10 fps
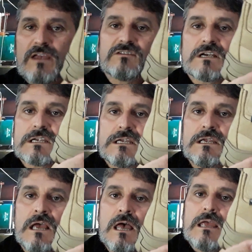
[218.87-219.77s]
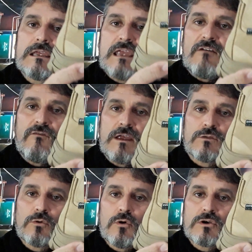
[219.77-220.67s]
este aqui, que é
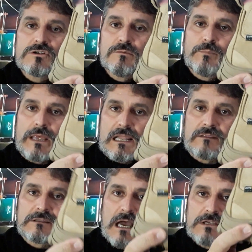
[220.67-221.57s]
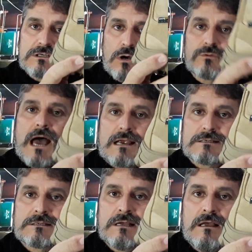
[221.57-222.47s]
feito hoje pela Tactical
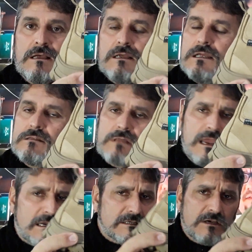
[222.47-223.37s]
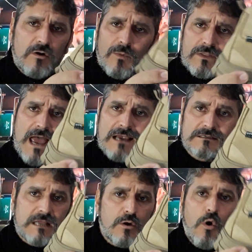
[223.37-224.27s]
Dax. E tem, assim como a
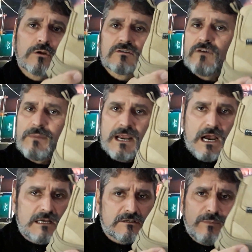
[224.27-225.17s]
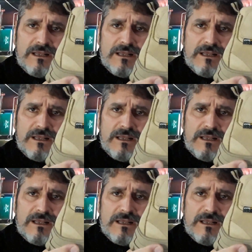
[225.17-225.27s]
Dax, tem outros fabricantes do